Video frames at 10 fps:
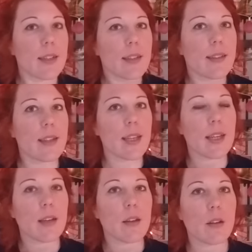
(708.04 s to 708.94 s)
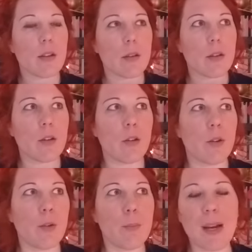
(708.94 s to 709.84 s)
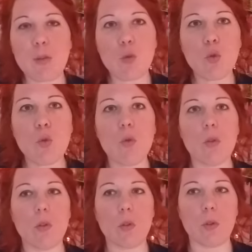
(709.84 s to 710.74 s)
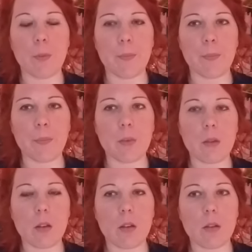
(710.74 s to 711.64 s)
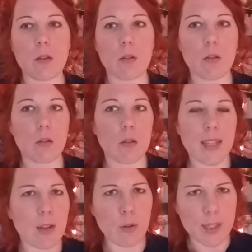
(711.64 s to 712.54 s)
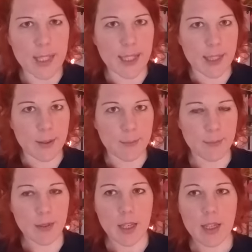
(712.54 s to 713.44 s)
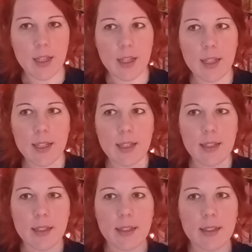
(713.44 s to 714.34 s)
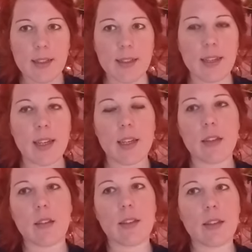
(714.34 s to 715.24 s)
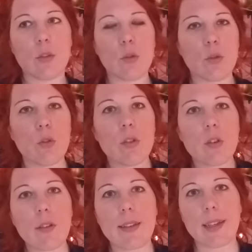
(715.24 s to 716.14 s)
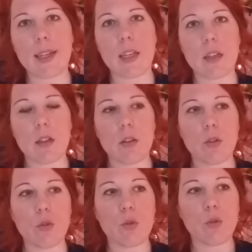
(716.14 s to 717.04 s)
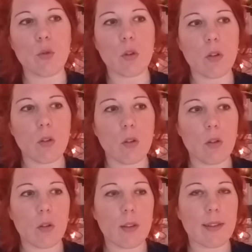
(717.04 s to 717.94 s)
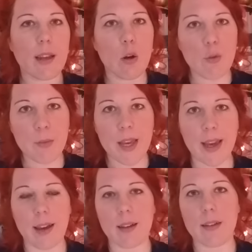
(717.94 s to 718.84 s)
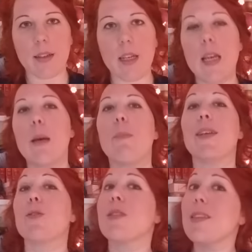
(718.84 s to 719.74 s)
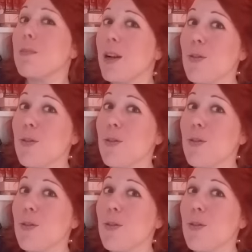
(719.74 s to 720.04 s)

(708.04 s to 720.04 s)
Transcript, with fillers: C'est euh, pas du tout euh, euh, égotique. C'est de se centrer sur sa lumière. Parce que si ma